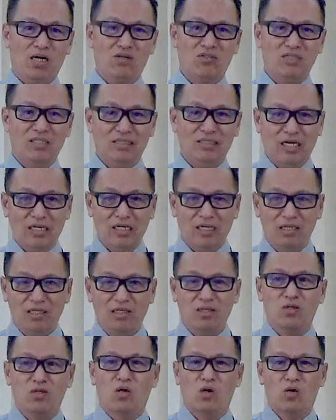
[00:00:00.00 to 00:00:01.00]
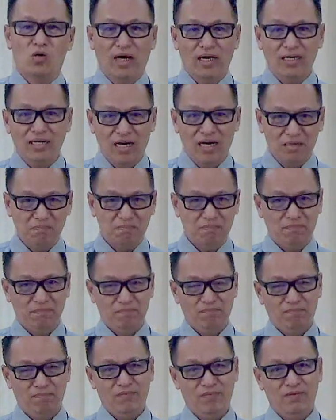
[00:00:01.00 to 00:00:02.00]
ni Taning, go and up.
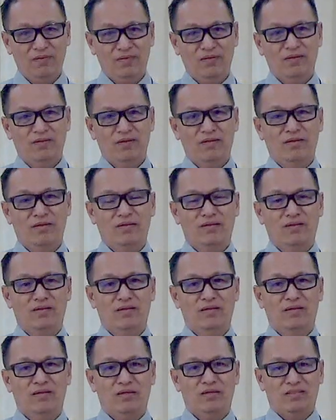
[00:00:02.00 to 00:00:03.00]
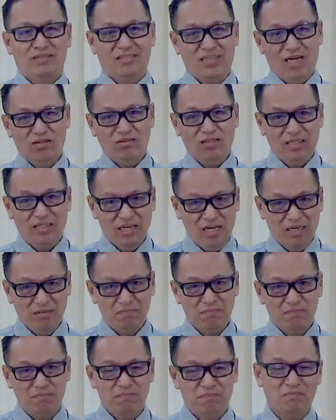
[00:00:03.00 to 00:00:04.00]
Down and up.
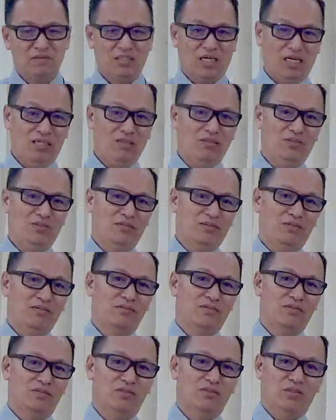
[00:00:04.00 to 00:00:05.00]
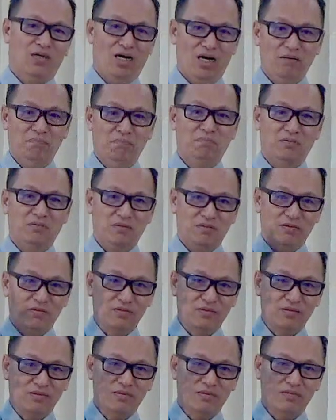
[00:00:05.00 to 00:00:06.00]
Ganon. O up.
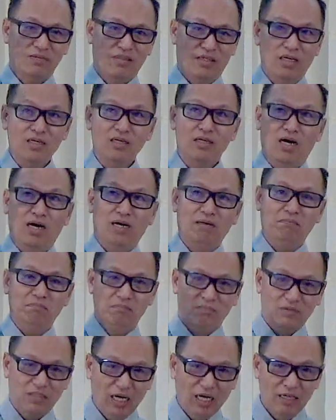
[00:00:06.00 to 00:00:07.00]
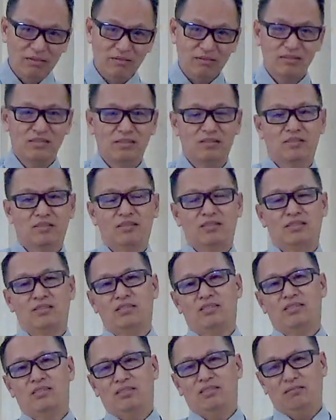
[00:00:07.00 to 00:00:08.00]
Ha? Up, down.
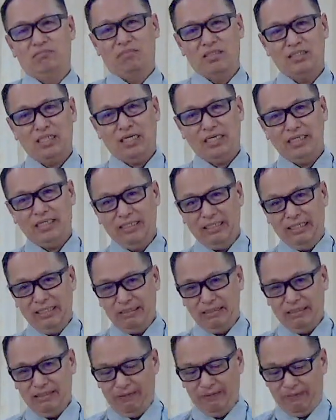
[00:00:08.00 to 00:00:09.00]
Basahin natin.